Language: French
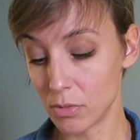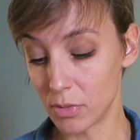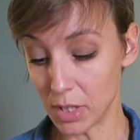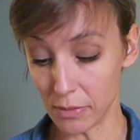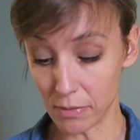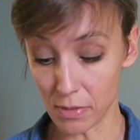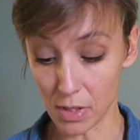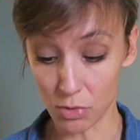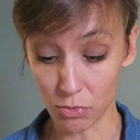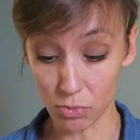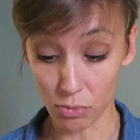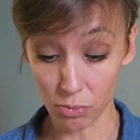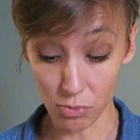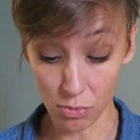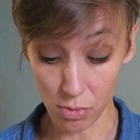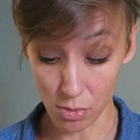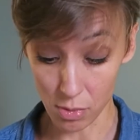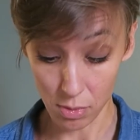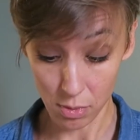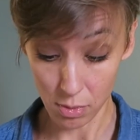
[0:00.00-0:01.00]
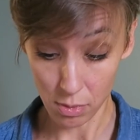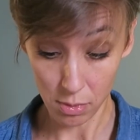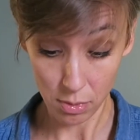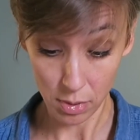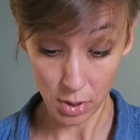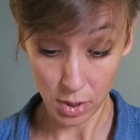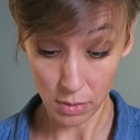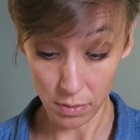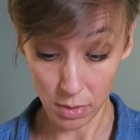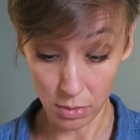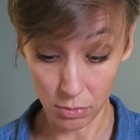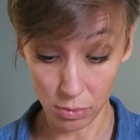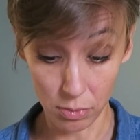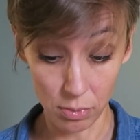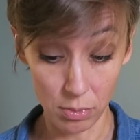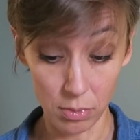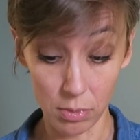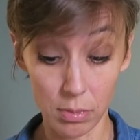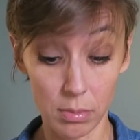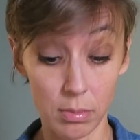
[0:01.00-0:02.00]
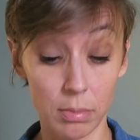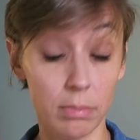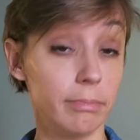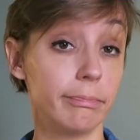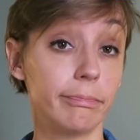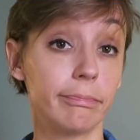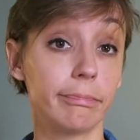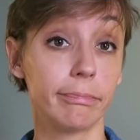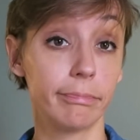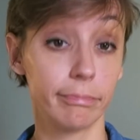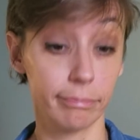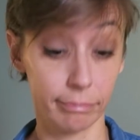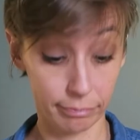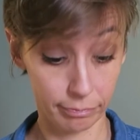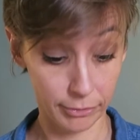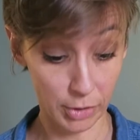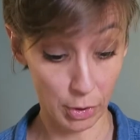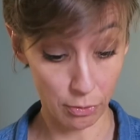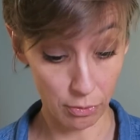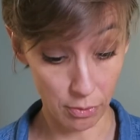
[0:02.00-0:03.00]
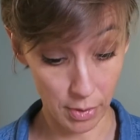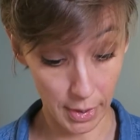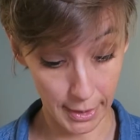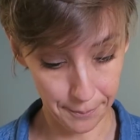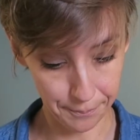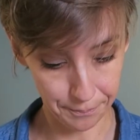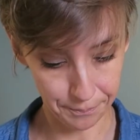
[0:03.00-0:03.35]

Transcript: qui va tout, euh, qui va tout foirer.